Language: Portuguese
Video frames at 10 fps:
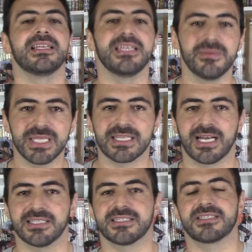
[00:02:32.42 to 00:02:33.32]

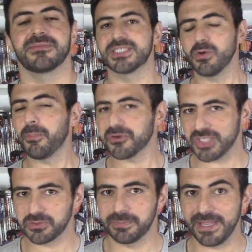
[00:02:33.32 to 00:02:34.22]
limitadas. Então um
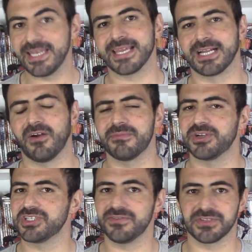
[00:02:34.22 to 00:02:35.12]
projeto bem legal,
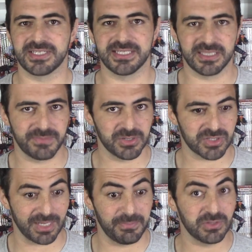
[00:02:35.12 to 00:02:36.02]
imagina você receber
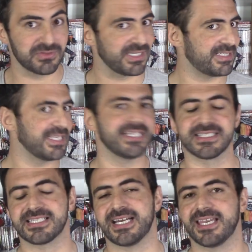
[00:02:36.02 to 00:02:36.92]
os capítulos assim que
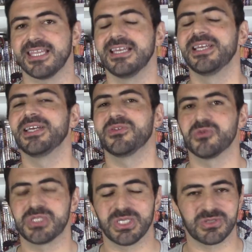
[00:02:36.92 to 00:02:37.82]
lançarem
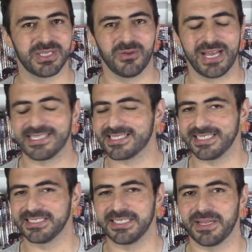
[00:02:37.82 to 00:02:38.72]
no seu celular
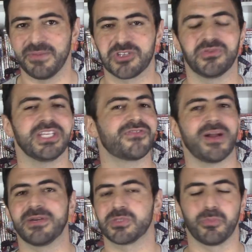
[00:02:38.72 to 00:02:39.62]
instantaneamente, não tem que
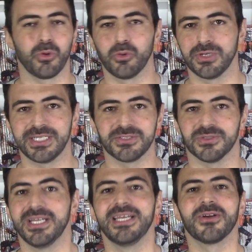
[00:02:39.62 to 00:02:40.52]
ficar mais
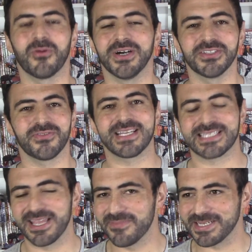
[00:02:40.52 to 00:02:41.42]
procurando quando vai
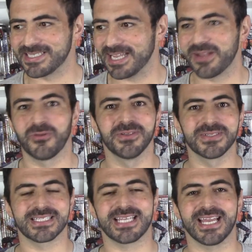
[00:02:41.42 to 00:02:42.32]
sair Berserk,
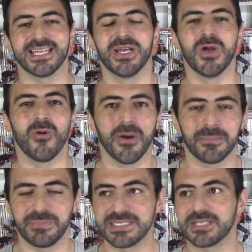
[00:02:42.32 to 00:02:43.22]
quando sai
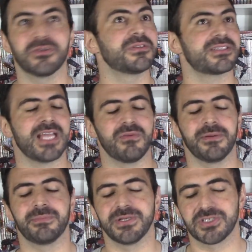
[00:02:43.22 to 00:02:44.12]
One Piece, quando sai
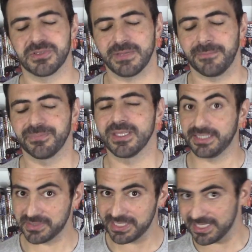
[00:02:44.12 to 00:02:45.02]
One Punch Man.
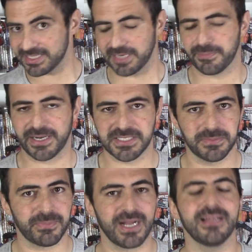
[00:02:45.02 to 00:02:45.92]
Então se quiser
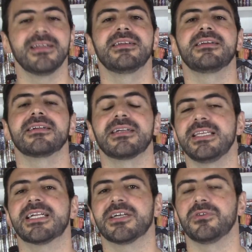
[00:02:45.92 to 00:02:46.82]
participar,
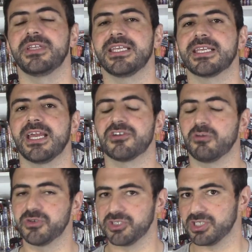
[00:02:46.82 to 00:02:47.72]
clica no link aí,
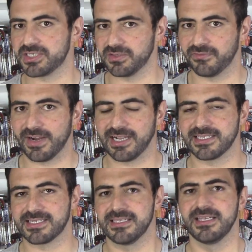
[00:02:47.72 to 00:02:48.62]
como eu já disse, são
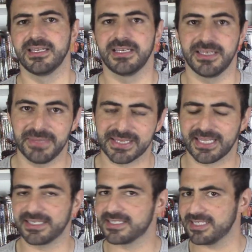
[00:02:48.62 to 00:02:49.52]
vagas
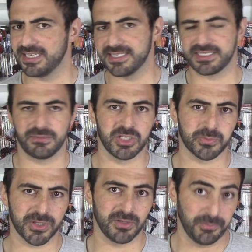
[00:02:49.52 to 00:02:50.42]
limitadas
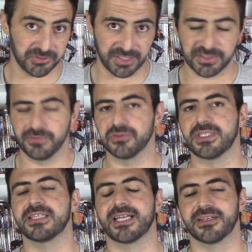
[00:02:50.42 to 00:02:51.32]
inicialmente porque é um projeto que eu vou
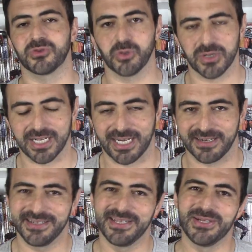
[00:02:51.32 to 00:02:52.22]
tentar
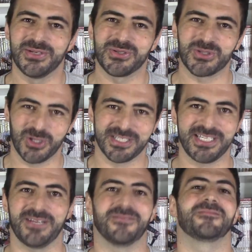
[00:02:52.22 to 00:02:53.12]
tocar sozinho.